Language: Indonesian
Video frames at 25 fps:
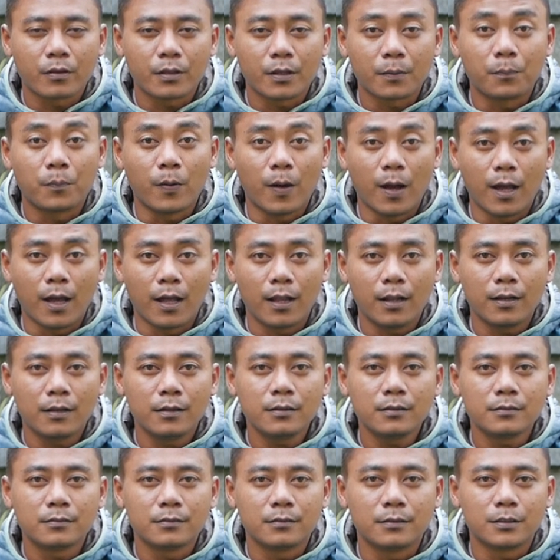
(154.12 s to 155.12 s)

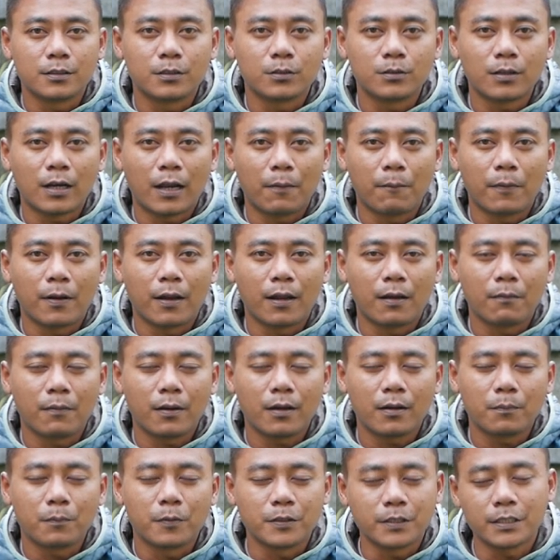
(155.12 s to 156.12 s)
tebal itu
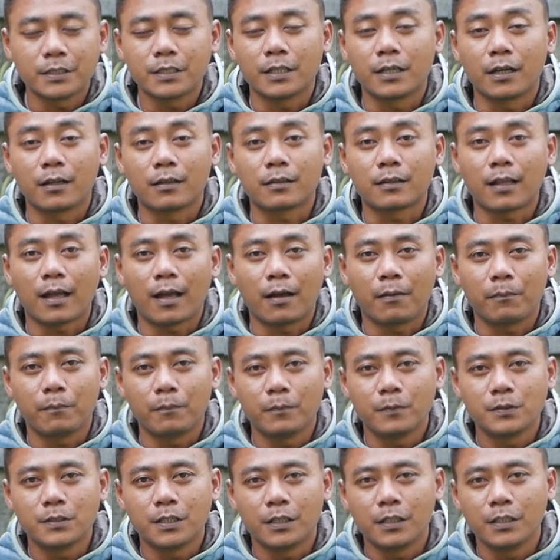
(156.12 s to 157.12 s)
lama-lama bisa jadi ketap
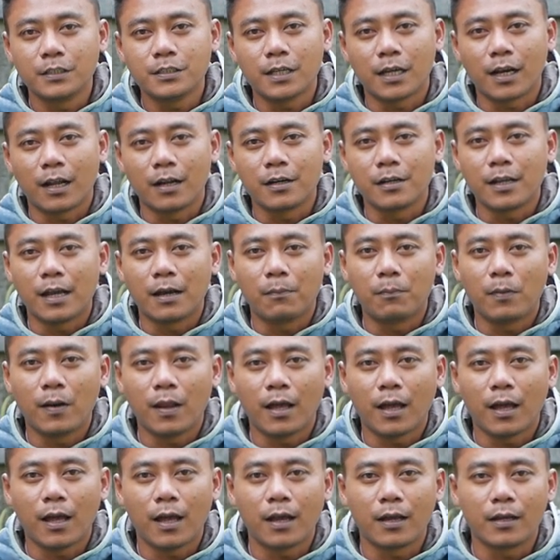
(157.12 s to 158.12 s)
jadi jarang
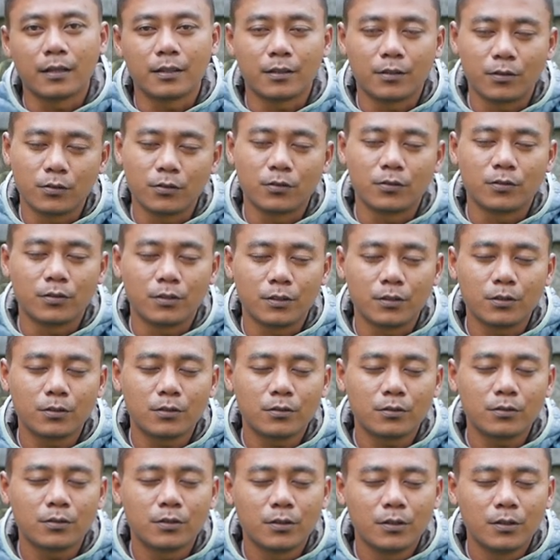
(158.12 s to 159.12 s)
diablak itu
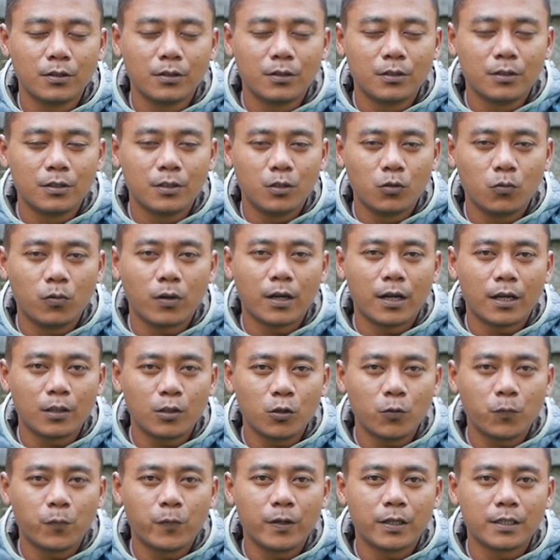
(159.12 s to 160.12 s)
itu dua
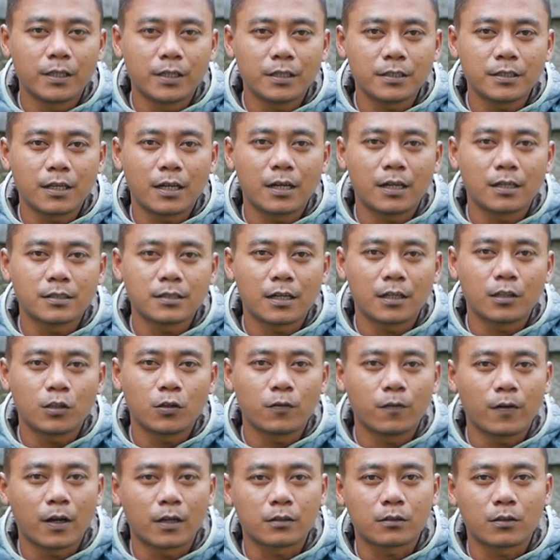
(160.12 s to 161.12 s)
itu biasanya salah
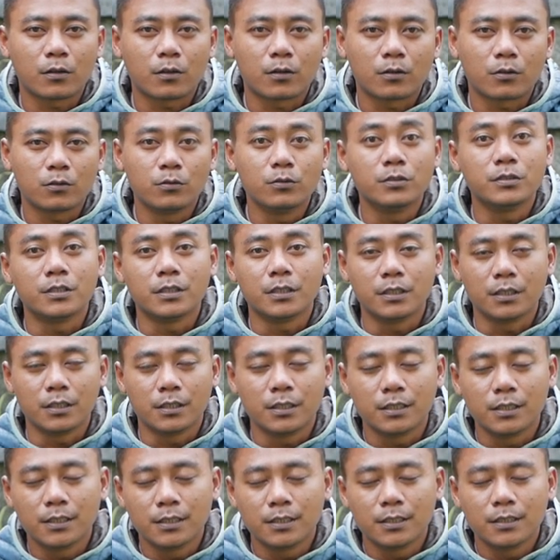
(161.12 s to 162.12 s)
satu faktor kunci
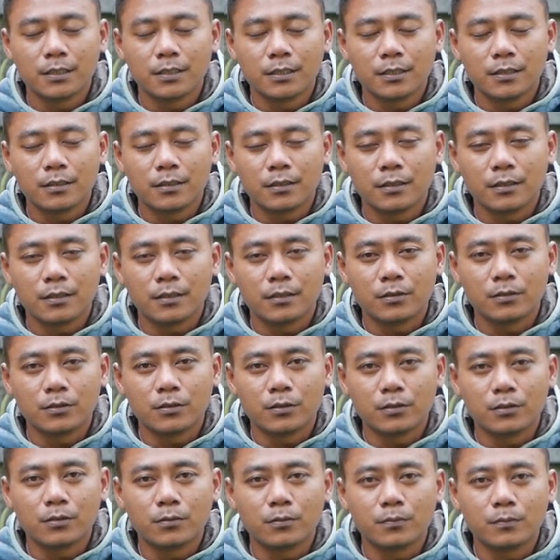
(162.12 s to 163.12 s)

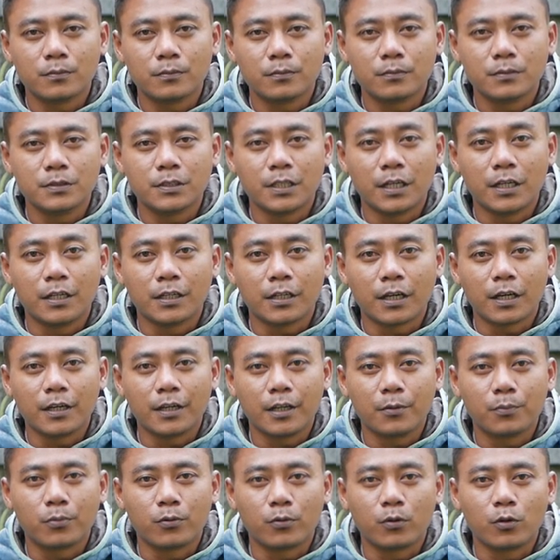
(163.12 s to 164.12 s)
untuk
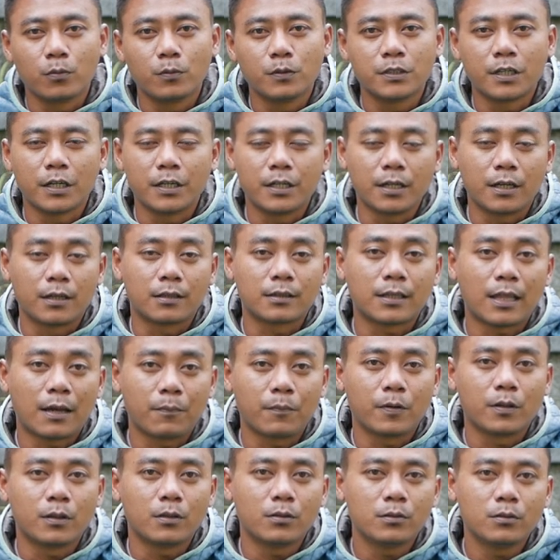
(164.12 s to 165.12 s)
menjadikannya burung menjadi
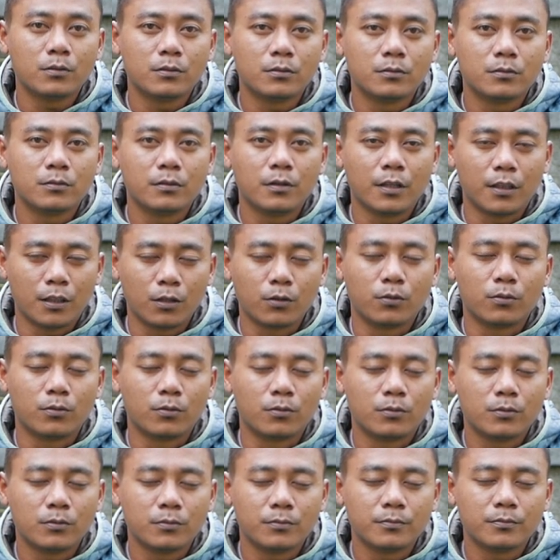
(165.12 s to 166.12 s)
ketap itu itu
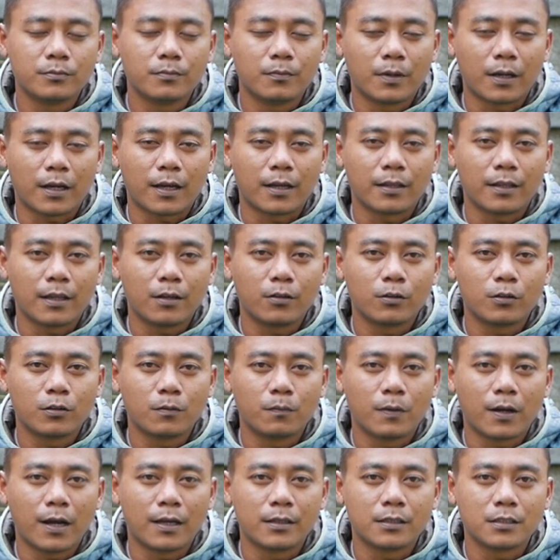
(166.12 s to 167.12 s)
makanya
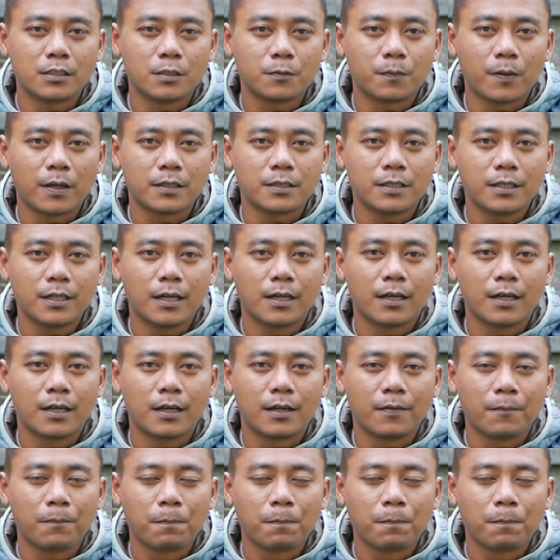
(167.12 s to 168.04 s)
untuk mengantisipasi ya